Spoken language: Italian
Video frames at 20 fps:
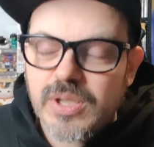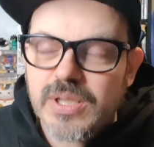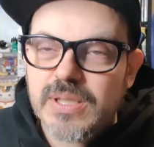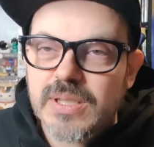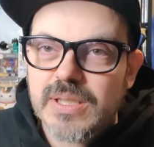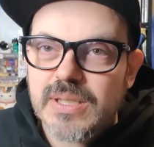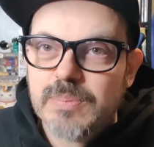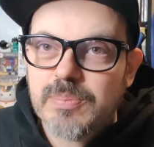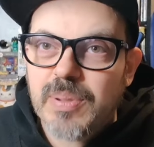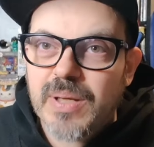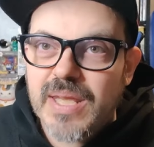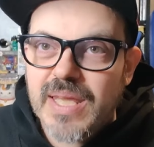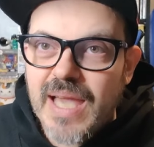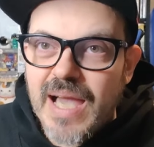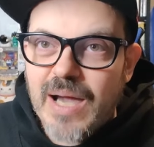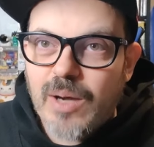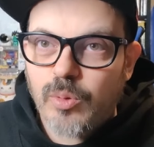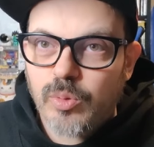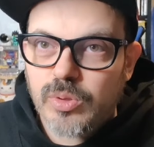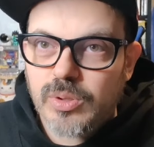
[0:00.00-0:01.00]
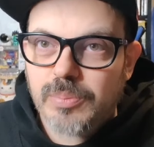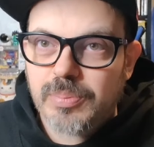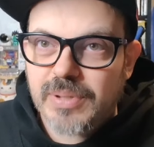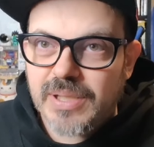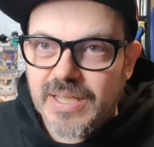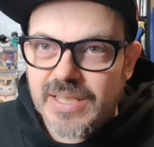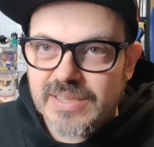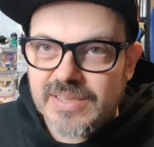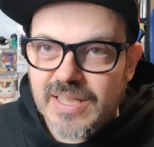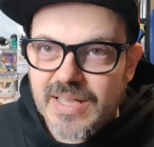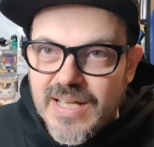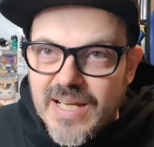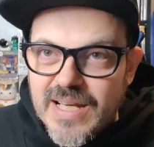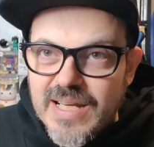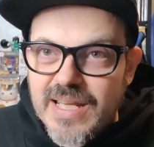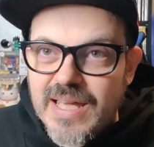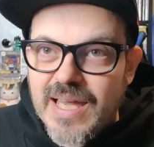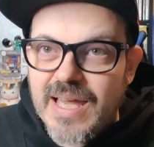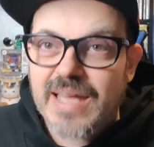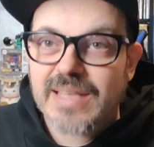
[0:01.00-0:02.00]
i, i play-out perché la
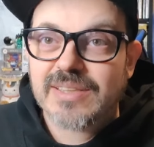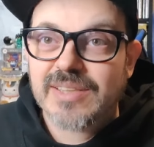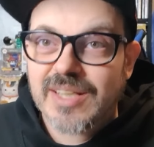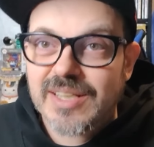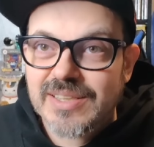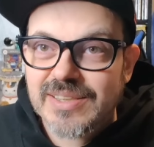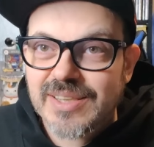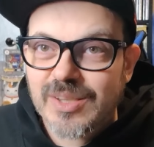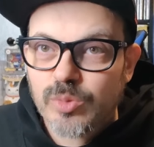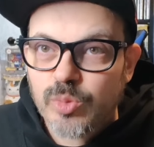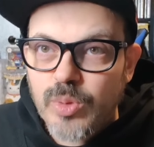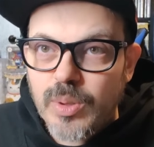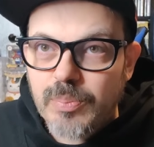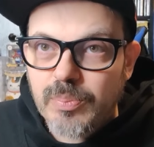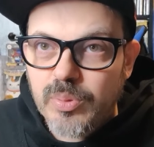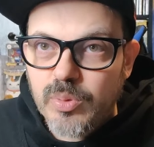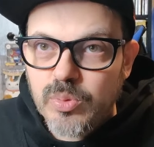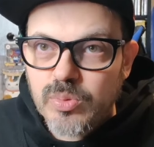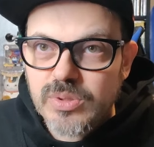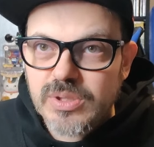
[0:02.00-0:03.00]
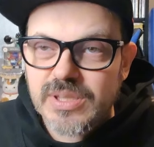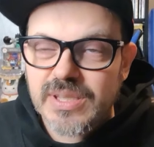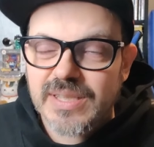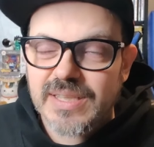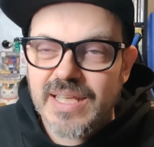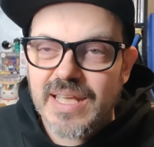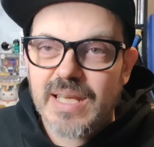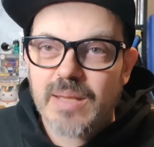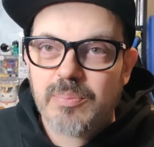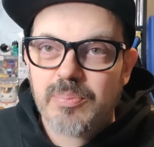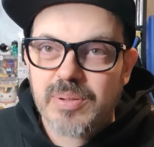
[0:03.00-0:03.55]
Ternana ha 32 punti ed è la